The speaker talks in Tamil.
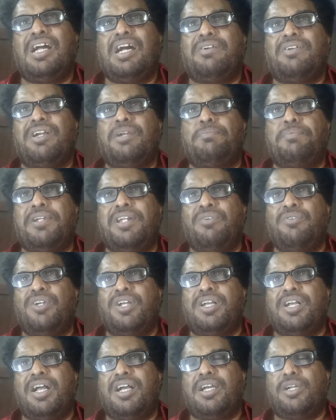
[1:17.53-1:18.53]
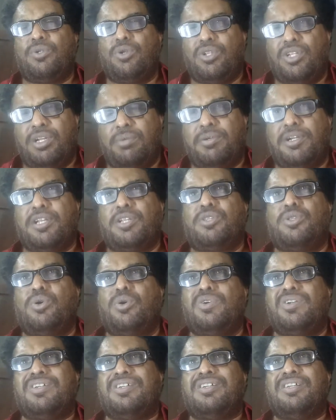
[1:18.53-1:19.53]
அவர்கள் பிரிவுக்காக நொந்த
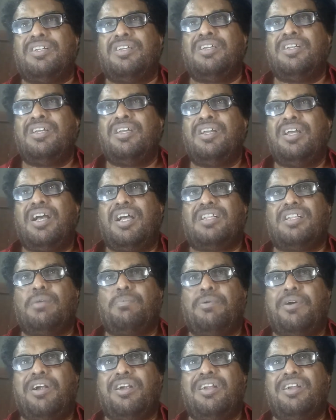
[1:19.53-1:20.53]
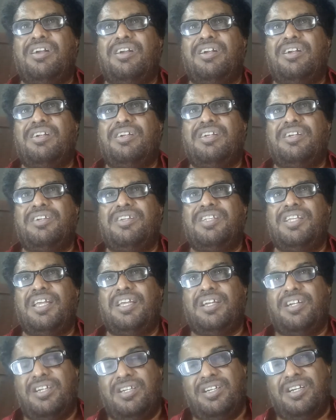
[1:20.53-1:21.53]
மனத்தோடு அந்த பாடல்கள் எழுதிய
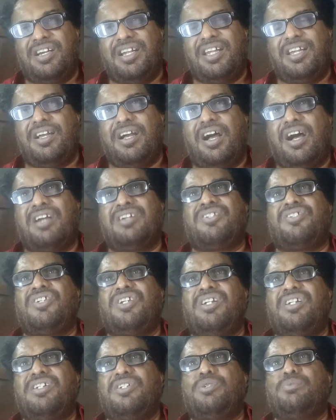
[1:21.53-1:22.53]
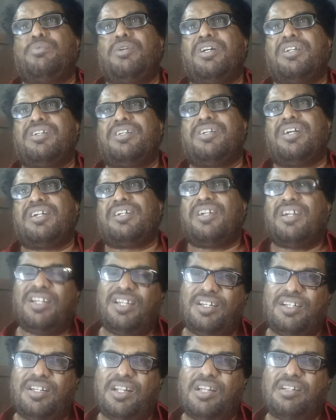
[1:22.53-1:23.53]
ஏடுகளை ஆற்றில் இடுமாறு
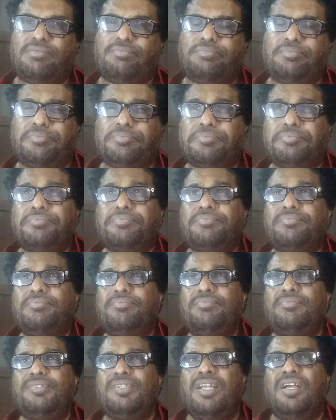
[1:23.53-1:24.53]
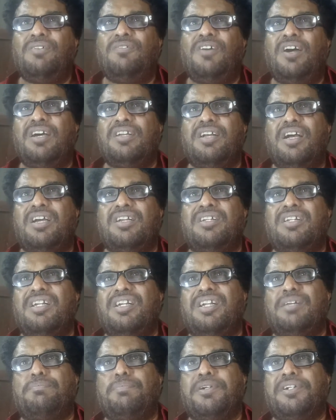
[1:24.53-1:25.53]
கட்டளையிட்டான் அவ்வாறு
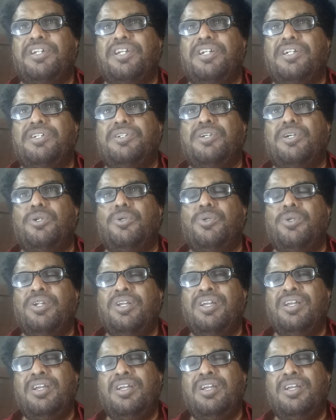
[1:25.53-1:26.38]
ஆற்றில் இடப்பட்ட ஏடுகளுள்